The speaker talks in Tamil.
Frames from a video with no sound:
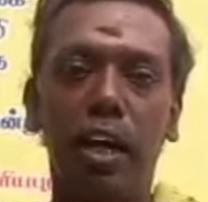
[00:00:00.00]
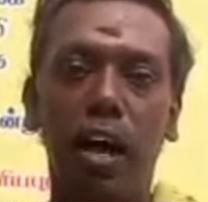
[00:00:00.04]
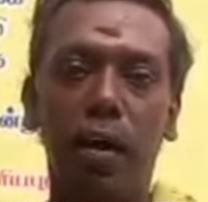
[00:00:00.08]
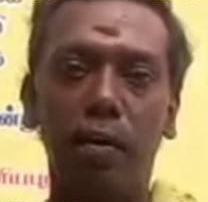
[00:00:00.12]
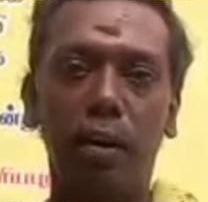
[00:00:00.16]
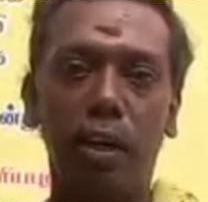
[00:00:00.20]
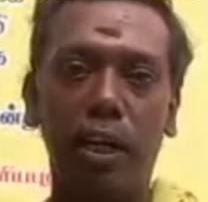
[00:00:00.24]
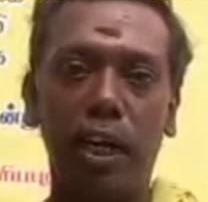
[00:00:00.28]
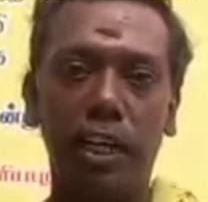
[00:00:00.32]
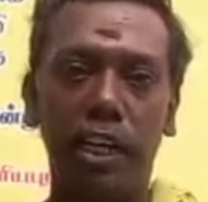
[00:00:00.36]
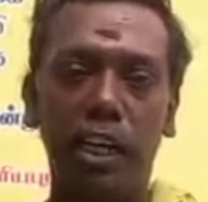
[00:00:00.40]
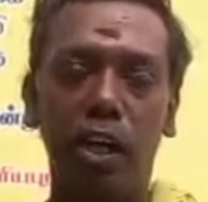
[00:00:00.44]

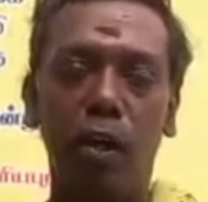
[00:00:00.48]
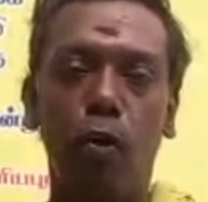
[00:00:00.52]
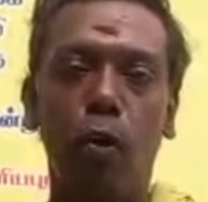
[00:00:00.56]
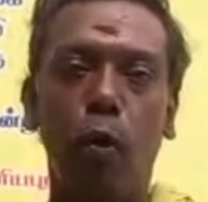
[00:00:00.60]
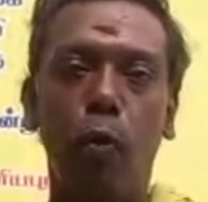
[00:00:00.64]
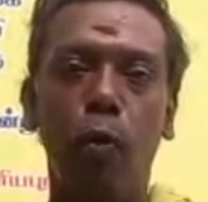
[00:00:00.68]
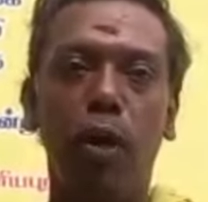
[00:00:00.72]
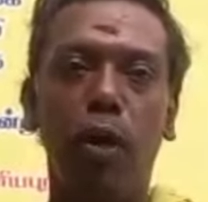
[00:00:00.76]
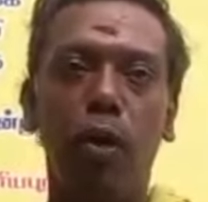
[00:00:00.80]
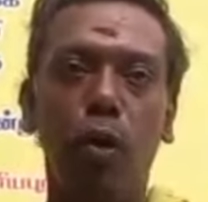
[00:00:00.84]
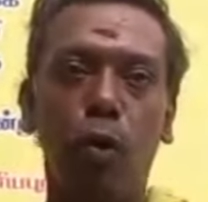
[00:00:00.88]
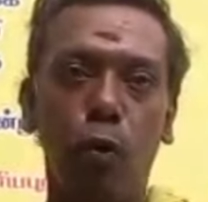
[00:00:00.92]
அவர் கட்டிய
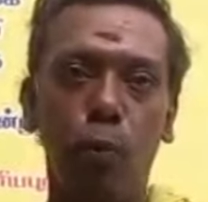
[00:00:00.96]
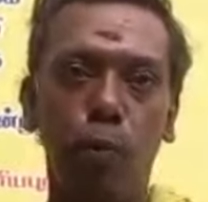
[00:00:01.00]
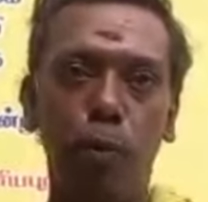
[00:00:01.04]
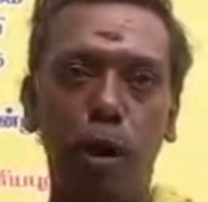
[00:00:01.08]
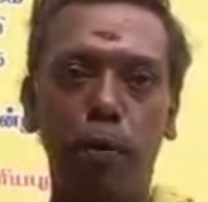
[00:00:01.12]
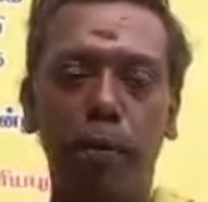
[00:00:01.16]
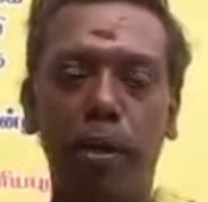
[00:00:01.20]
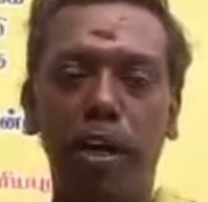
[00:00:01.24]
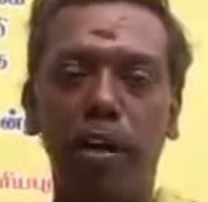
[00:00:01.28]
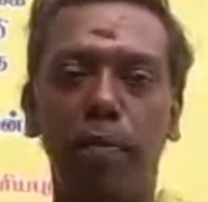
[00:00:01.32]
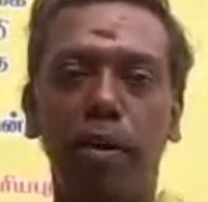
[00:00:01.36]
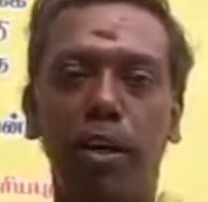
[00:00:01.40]
கோயில்
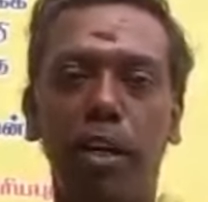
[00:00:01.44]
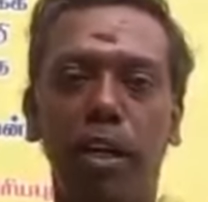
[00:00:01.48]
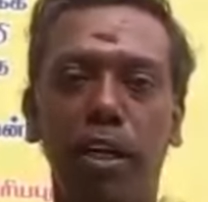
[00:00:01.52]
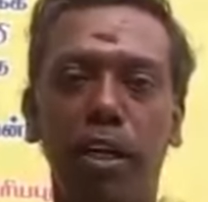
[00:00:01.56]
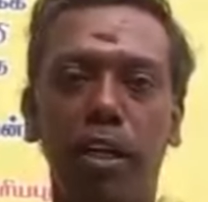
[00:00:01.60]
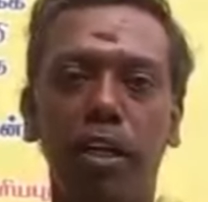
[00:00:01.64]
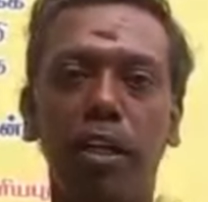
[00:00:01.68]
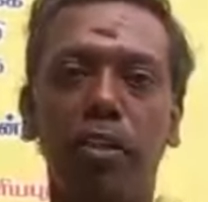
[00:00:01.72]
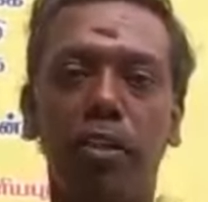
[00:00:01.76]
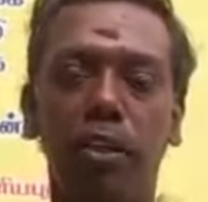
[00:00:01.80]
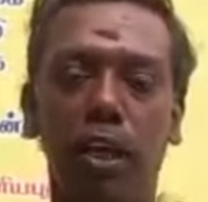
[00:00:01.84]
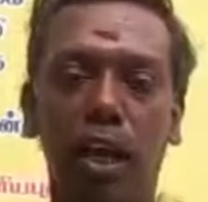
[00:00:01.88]
கும்பாகம்
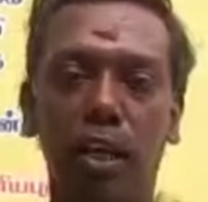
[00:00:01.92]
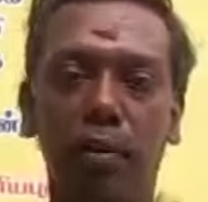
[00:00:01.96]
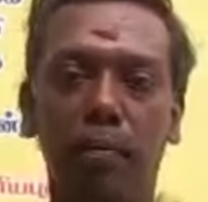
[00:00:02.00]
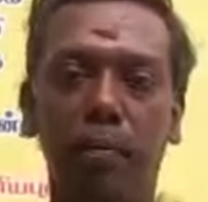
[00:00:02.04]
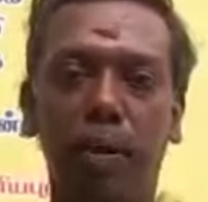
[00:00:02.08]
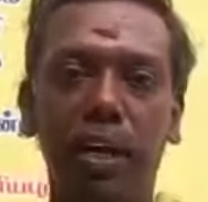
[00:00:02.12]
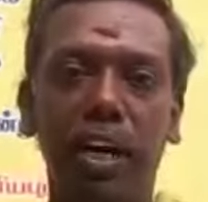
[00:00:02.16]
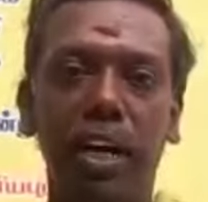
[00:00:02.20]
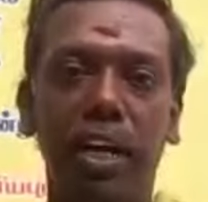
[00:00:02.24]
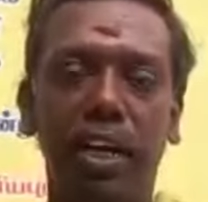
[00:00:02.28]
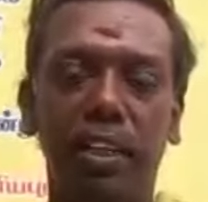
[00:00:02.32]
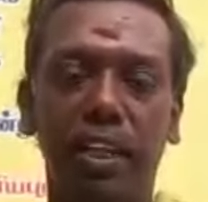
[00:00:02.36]
நடைபெற்றிருக்கிறது
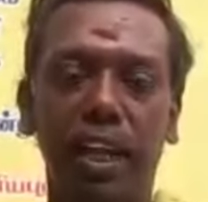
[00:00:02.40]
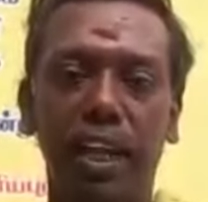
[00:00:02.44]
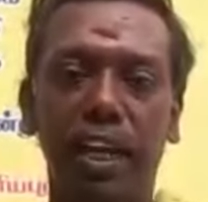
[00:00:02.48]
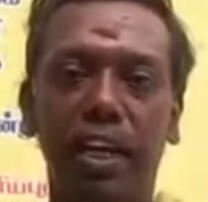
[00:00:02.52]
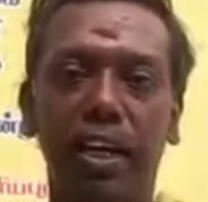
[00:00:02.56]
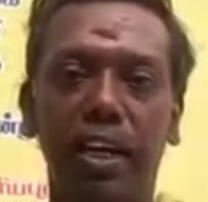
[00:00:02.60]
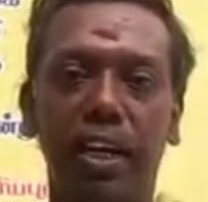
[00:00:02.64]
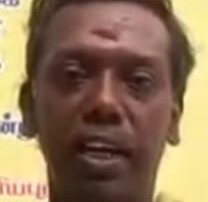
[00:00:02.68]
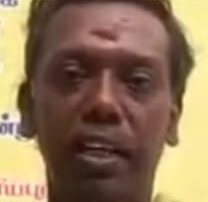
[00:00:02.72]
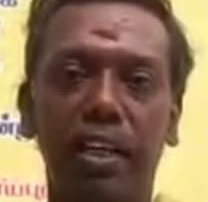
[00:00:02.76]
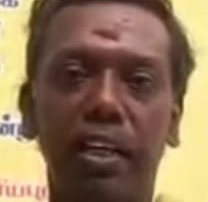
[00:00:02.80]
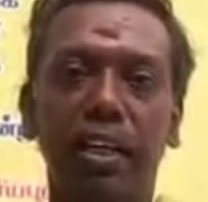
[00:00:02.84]
மண்ணுக்கு
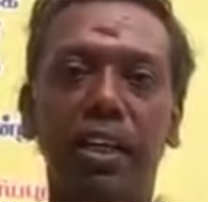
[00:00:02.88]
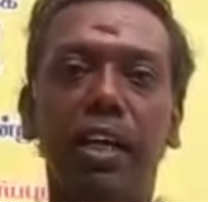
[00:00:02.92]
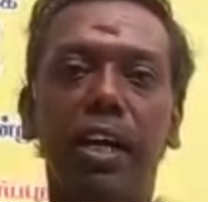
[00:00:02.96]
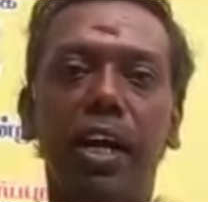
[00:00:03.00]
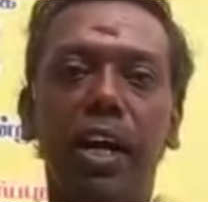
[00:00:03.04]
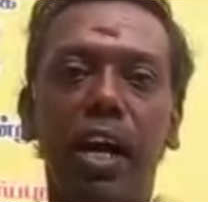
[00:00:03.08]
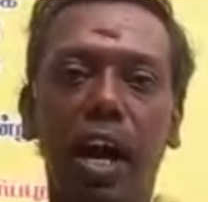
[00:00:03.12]
தெரிகின்றது